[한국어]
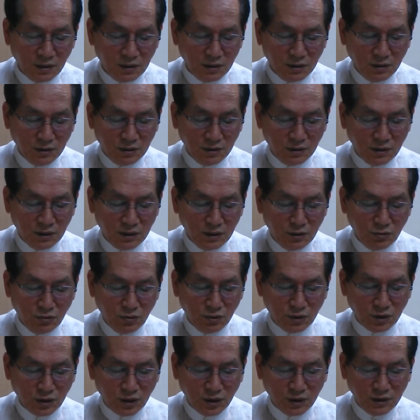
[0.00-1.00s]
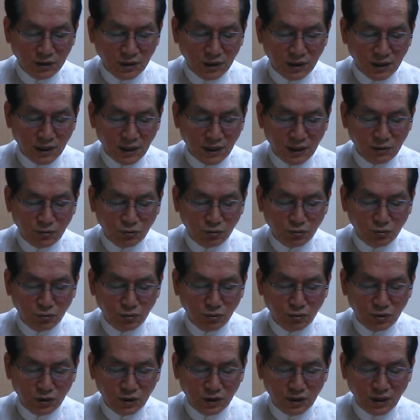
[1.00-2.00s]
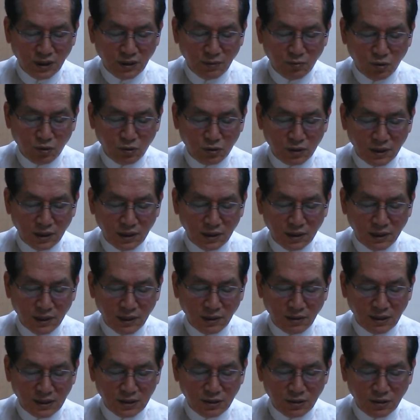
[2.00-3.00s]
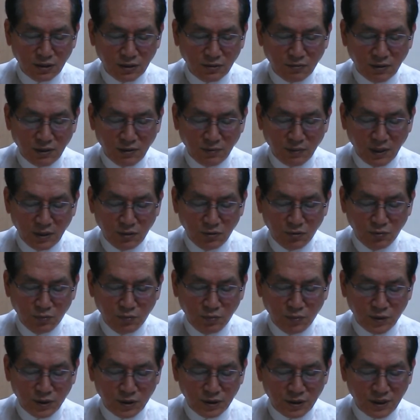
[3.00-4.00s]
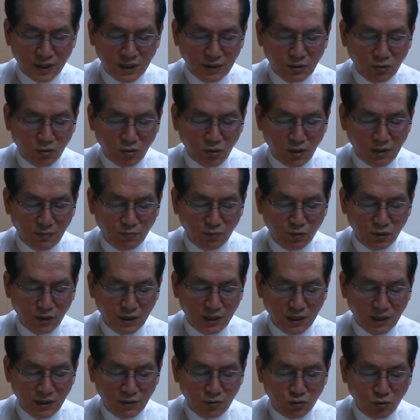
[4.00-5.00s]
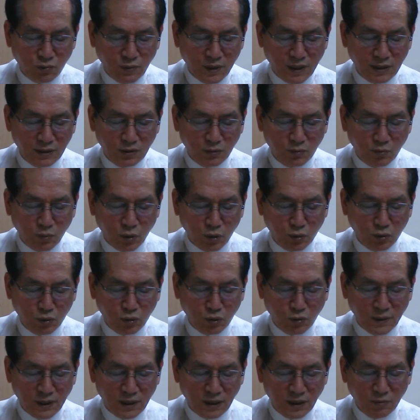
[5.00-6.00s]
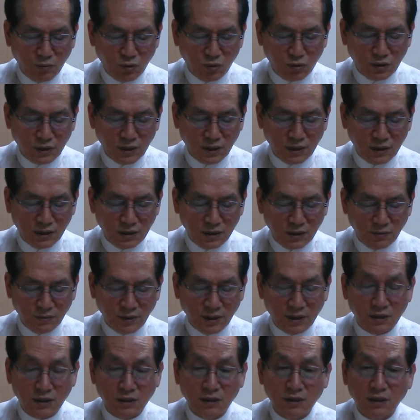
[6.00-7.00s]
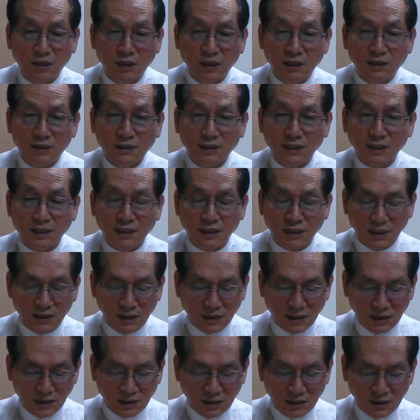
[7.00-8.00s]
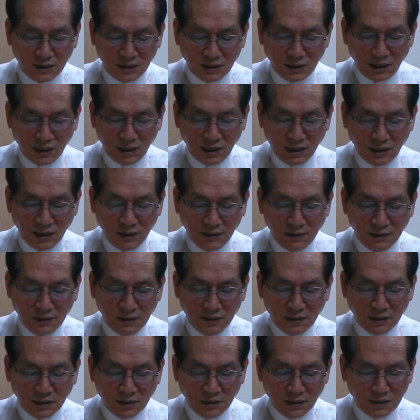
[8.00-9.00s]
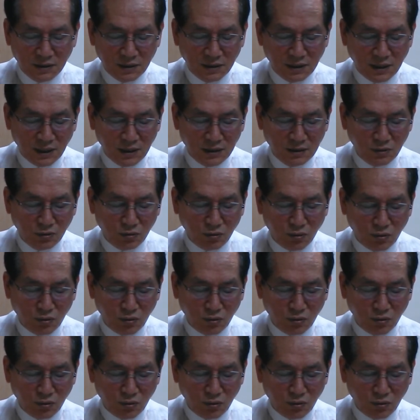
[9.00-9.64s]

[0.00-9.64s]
그 이유는 첫째 내가 중동 지역의 목자들의 관습과 매우 비슷한 동아프리카의 소박한 본토박이 목자들 틈에서 자라났다는 것이다. 그래서 나는